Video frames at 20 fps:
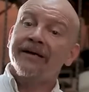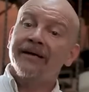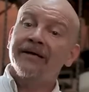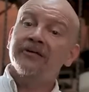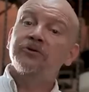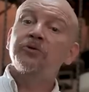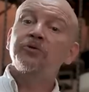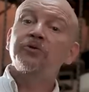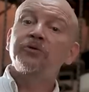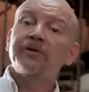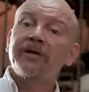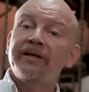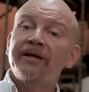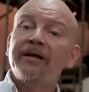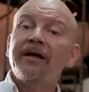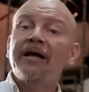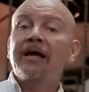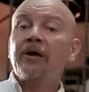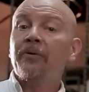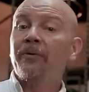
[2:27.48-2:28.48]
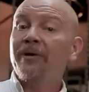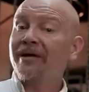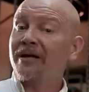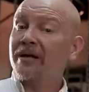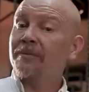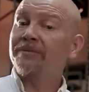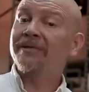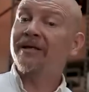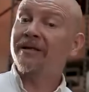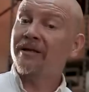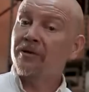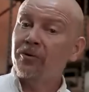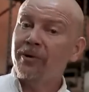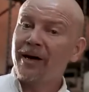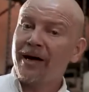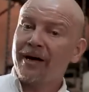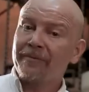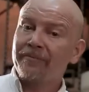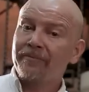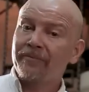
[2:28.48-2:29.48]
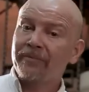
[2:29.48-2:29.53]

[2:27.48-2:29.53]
Esto sucede en un eclipse de luna.